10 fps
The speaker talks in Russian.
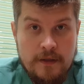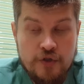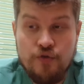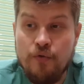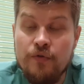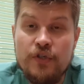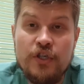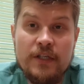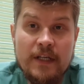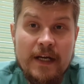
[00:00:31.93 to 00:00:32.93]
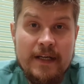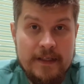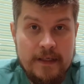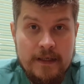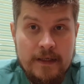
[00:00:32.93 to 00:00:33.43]
что он
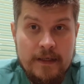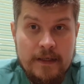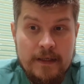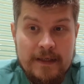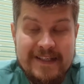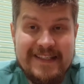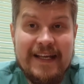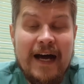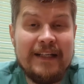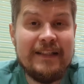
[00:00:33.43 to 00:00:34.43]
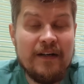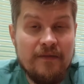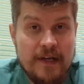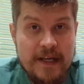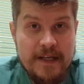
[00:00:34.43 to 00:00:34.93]
считает за
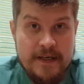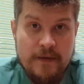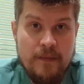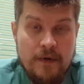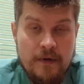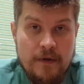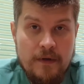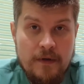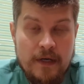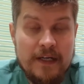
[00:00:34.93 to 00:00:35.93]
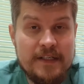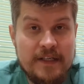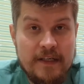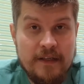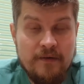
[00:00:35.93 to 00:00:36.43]
отравлением
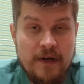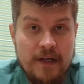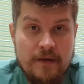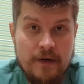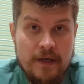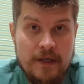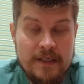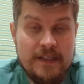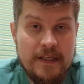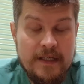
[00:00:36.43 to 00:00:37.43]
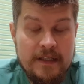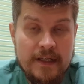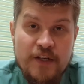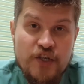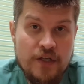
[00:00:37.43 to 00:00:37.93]
Алексея Навального стоит
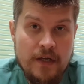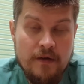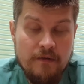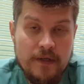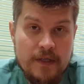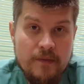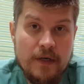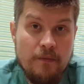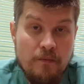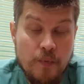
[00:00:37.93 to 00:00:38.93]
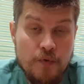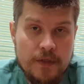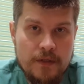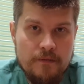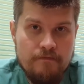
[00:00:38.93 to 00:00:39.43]
лично Владимир Путин.